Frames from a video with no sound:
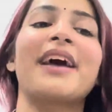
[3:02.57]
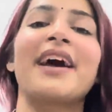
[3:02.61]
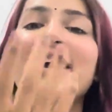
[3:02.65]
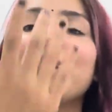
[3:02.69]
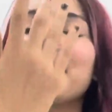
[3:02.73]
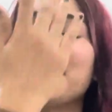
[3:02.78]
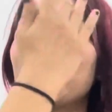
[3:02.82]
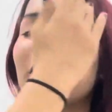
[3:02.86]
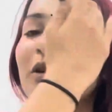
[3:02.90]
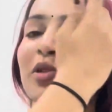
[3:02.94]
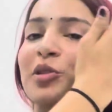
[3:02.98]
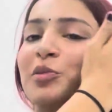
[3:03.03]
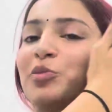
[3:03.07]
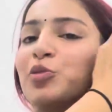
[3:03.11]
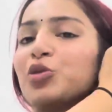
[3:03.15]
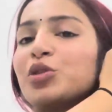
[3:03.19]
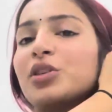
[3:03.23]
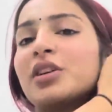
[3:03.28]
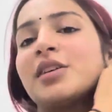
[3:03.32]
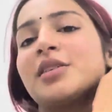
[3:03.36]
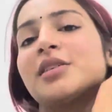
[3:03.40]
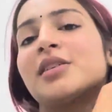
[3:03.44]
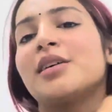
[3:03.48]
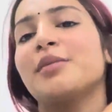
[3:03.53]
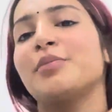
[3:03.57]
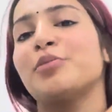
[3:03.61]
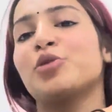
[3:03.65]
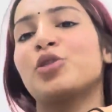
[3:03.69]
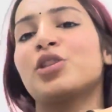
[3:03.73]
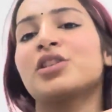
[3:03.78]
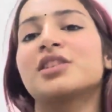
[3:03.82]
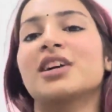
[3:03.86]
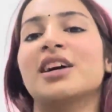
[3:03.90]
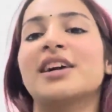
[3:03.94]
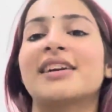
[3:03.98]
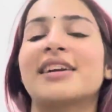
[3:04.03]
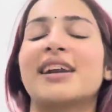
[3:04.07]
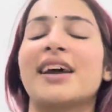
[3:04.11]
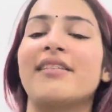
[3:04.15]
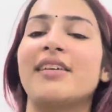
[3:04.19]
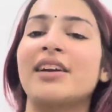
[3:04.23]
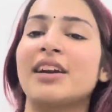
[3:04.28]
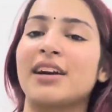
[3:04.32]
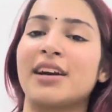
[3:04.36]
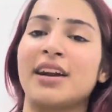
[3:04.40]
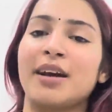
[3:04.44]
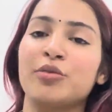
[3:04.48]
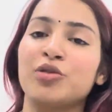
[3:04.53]
है मेरे को तो पूरे पूरी जगह
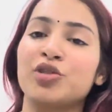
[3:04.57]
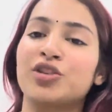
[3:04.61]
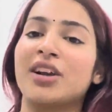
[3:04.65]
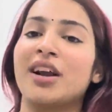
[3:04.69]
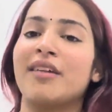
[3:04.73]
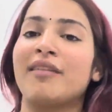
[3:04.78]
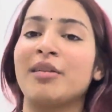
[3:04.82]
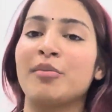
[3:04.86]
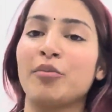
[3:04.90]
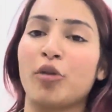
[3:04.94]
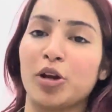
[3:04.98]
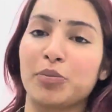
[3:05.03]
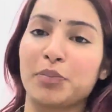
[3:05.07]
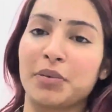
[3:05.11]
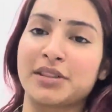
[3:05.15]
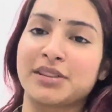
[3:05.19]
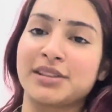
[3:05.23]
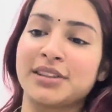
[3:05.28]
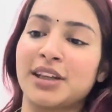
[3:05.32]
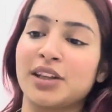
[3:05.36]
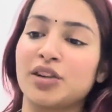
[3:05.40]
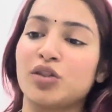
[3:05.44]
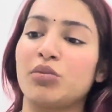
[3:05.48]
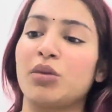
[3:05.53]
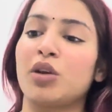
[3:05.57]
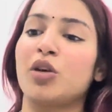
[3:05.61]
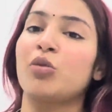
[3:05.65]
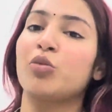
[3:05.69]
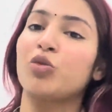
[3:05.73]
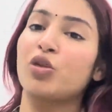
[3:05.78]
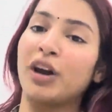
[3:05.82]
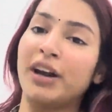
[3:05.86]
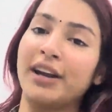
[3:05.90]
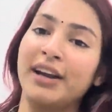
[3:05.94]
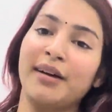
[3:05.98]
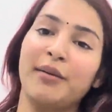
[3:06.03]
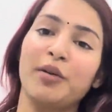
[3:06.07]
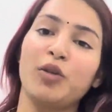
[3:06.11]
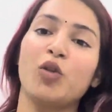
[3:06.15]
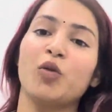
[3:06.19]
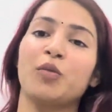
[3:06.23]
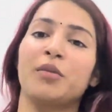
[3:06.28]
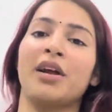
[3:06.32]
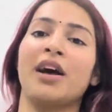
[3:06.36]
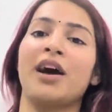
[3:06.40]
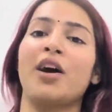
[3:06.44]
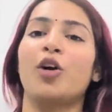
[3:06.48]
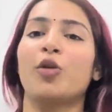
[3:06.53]
ट्रैवल करना है मुझे ट्रैवलिंग बहुत पसंद है तो मेरे को पूरा इंडिया भी
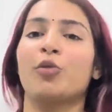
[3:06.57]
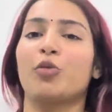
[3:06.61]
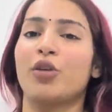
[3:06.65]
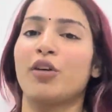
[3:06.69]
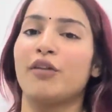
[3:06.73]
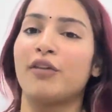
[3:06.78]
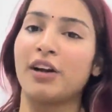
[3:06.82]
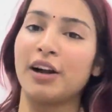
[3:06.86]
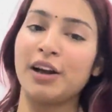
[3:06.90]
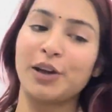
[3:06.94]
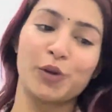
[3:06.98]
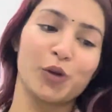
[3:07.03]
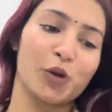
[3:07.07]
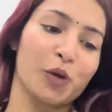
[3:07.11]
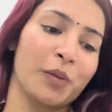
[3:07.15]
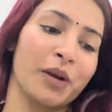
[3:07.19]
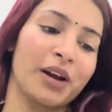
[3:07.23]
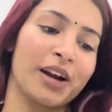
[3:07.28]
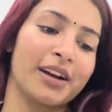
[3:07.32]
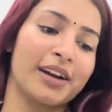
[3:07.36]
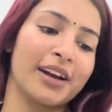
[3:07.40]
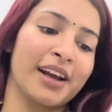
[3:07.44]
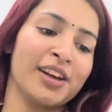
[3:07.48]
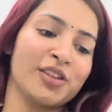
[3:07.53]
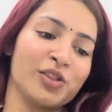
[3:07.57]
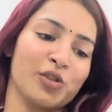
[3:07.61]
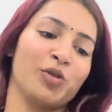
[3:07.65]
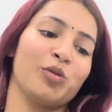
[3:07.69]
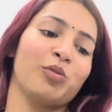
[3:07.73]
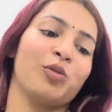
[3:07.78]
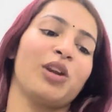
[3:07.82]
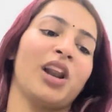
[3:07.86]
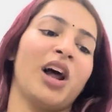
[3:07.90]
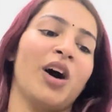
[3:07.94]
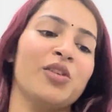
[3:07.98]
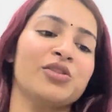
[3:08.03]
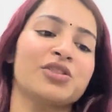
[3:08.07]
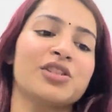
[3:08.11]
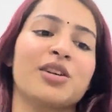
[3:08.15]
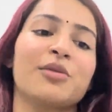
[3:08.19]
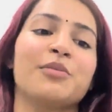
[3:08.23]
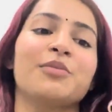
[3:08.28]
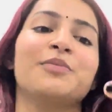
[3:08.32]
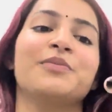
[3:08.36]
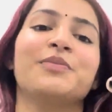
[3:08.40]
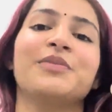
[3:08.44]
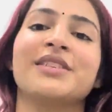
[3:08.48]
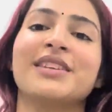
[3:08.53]
घूमना है और पूरा वर्ल्ड टूर भी करना है तो बुलाओ
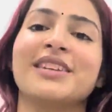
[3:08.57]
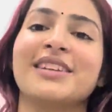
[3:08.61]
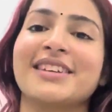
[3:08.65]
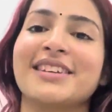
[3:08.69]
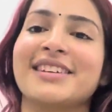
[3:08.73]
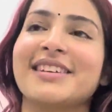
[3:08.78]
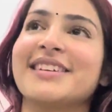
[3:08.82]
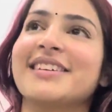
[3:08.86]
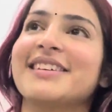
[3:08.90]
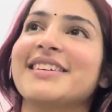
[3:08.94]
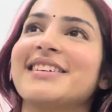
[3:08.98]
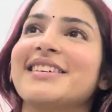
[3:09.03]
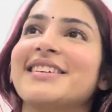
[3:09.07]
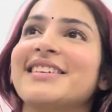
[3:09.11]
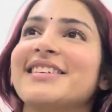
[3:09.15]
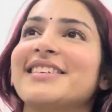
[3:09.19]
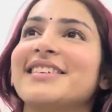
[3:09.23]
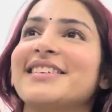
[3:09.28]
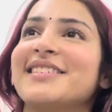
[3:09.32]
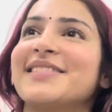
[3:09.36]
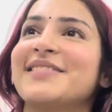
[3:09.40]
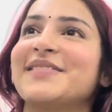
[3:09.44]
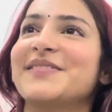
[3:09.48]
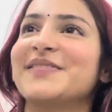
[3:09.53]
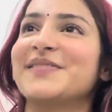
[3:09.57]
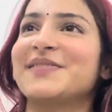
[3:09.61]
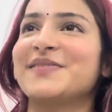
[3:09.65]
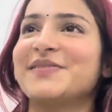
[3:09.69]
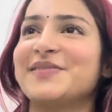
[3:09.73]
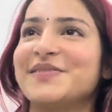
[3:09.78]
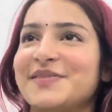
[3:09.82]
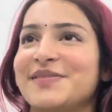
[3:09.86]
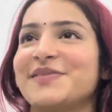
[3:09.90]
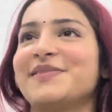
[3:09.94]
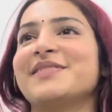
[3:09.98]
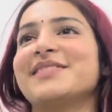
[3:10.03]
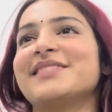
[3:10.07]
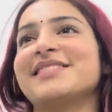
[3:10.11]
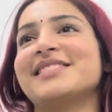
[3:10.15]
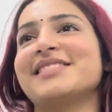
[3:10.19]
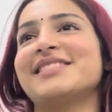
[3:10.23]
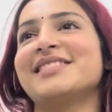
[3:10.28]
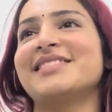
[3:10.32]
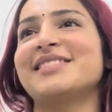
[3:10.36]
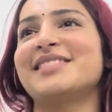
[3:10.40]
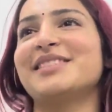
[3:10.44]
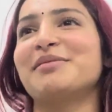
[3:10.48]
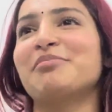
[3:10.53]
जरूर बरेली
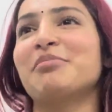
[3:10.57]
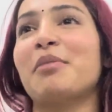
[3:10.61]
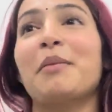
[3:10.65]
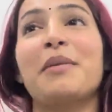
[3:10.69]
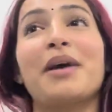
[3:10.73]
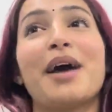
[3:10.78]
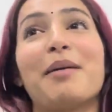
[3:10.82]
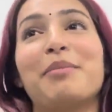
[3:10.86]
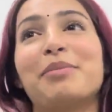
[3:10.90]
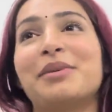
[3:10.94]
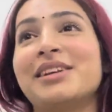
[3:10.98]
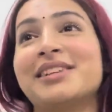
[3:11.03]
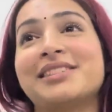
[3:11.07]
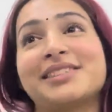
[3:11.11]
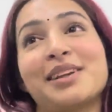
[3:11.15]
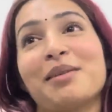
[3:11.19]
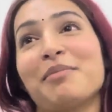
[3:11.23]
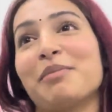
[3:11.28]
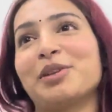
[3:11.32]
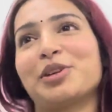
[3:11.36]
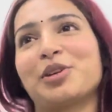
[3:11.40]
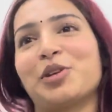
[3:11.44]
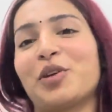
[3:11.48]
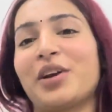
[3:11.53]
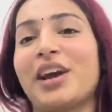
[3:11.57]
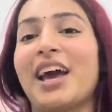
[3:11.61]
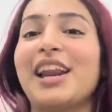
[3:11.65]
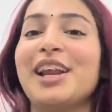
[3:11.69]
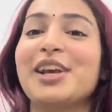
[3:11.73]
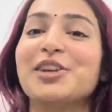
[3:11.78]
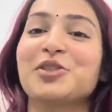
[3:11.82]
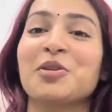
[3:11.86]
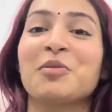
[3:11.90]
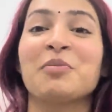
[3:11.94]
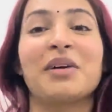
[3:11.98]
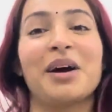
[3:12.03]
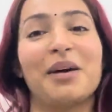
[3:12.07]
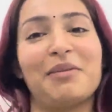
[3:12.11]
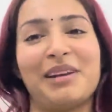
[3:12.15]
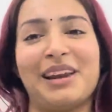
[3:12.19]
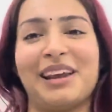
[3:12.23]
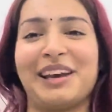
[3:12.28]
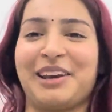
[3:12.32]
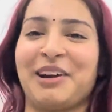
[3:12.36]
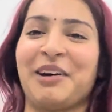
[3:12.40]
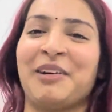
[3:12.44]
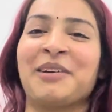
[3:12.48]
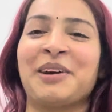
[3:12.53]
मम्मी आप डिस्टर्ब मत करो कह रही झुमका भी
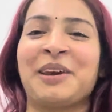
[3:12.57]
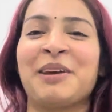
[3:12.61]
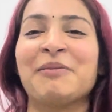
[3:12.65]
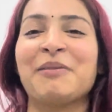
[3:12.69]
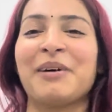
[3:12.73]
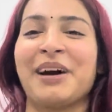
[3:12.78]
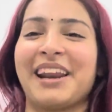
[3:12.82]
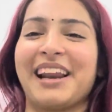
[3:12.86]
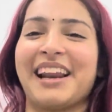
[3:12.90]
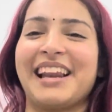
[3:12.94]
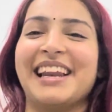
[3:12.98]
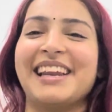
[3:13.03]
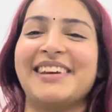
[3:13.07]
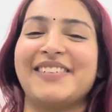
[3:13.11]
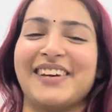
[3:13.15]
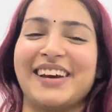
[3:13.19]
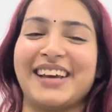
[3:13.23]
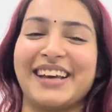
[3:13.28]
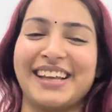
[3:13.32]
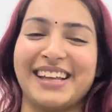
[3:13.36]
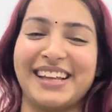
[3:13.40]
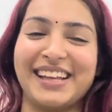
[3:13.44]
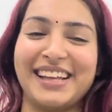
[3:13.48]
लेके आऊंगी बरेली में